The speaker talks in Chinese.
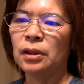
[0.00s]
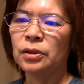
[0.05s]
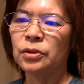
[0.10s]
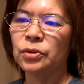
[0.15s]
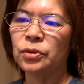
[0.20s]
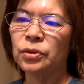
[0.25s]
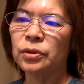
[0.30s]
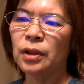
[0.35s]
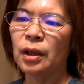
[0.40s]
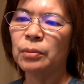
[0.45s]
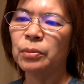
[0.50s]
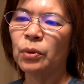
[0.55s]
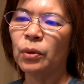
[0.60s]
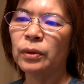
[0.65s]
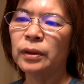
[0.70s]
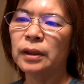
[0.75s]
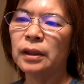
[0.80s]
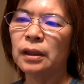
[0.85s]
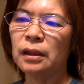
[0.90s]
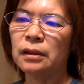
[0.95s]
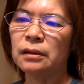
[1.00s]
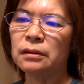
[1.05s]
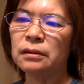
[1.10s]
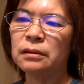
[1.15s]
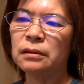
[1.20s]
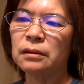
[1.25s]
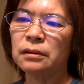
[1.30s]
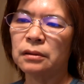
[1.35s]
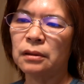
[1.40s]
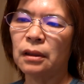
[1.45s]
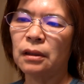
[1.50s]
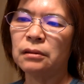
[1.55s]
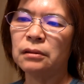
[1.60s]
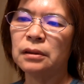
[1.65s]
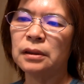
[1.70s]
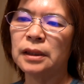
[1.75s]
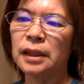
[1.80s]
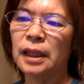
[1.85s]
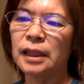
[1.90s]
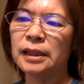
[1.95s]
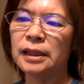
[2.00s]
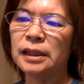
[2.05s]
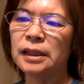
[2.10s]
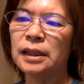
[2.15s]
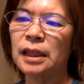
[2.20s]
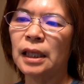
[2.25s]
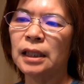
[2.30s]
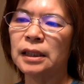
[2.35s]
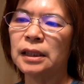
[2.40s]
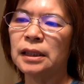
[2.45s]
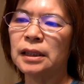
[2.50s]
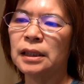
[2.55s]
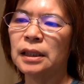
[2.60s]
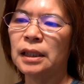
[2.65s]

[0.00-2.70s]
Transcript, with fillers: 去到伯利恒人耶西那里，